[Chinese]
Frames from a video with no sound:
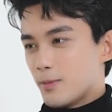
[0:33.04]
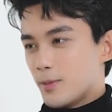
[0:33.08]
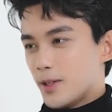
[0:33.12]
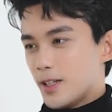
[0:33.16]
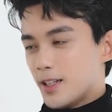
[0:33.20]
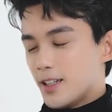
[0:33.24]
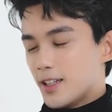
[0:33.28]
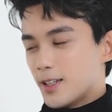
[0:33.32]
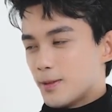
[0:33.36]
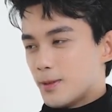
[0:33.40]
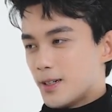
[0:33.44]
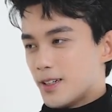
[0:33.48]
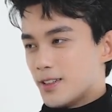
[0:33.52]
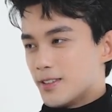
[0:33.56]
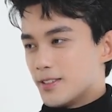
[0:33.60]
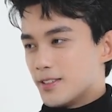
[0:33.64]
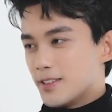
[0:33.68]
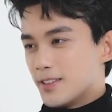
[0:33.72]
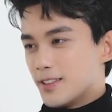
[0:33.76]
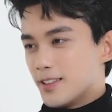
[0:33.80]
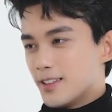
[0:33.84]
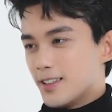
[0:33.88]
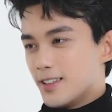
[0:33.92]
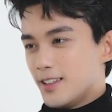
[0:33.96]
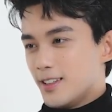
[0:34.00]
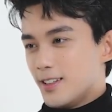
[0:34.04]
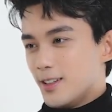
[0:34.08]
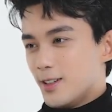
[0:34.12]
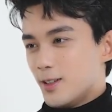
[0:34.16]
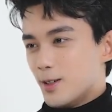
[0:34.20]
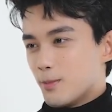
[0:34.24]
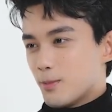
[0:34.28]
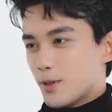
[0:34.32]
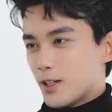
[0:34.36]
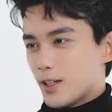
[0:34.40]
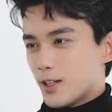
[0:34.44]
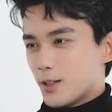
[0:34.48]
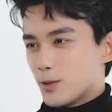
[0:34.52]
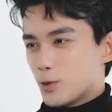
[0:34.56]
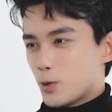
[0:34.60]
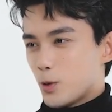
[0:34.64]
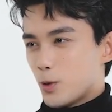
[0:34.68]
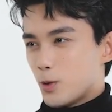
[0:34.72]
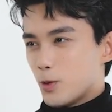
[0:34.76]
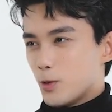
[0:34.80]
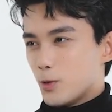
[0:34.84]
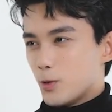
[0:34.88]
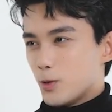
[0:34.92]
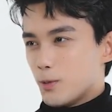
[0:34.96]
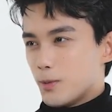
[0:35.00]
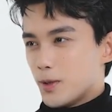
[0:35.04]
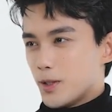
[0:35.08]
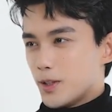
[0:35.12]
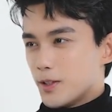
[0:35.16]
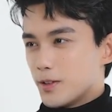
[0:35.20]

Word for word: 评一个吧，评一个最后一名，